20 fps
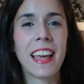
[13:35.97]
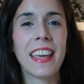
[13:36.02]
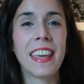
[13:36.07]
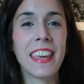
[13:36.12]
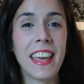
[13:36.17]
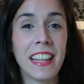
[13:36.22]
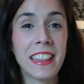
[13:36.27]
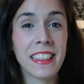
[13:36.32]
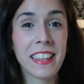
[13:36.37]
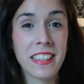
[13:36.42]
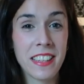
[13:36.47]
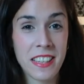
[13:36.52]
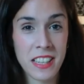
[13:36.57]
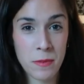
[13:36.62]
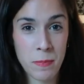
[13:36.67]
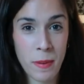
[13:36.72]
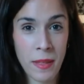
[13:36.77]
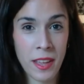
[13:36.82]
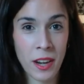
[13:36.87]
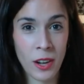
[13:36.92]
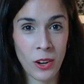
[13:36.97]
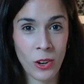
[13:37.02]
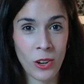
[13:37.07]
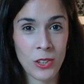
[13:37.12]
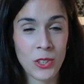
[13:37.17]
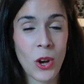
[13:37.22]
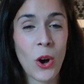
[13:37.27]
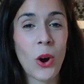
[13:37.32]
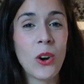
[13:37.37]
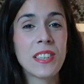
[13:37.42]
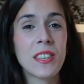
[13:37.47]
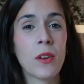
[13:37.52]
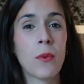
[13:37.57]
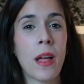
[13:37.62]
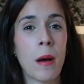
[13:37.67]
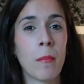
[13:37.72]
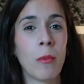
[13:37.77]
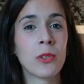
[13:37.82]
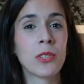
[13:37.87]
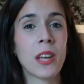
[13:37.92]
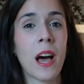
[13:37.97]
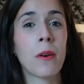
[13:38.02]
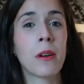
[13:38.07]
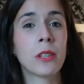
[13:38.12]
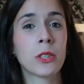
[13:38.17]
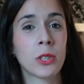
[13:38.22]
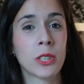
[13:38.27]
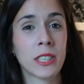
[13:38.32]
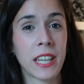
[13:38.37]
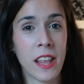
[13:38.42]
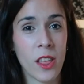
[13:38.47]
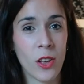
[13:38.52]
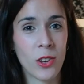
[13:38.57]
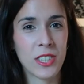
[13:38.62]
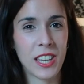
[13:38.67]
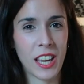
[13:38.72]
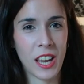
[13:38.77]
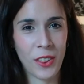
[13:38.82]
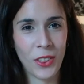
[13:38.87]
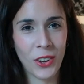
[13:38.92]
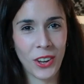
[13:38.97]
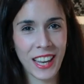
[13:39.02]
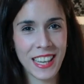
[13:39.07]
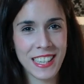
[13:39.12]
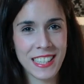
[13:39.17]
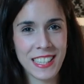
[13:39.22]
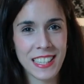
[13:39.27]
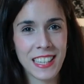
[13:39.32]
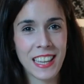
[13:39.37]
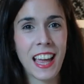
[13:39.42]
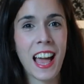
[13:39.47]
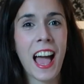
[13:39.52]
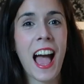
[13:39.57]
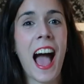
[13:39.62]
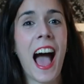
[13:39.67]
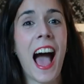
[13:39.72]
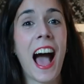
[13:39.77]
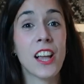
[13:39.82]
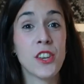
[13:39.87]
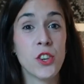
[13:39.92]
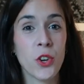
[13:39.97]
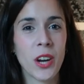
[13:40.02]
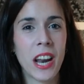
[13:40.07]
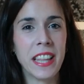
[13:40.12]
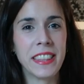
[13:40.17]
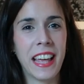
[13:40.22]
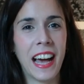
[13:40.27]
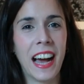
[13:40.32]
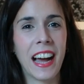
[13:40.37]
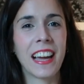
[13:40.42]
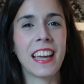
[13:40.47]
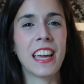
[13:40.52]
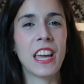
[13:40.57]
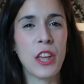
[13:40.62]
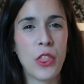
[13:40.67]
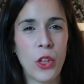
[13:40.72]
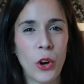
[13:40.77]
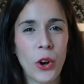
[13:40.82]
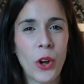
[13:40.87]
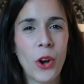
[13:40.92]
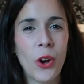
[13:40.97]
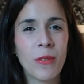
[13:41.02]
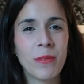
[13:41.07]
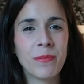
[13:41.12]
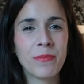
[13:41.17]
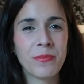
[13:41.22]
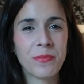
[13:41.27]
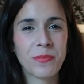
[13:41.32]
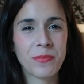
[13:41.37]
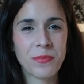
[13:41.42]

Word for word: Y antes de despedirnos, hoy saludamos a nuestros queridos seguidores, a Jonathan y Doron,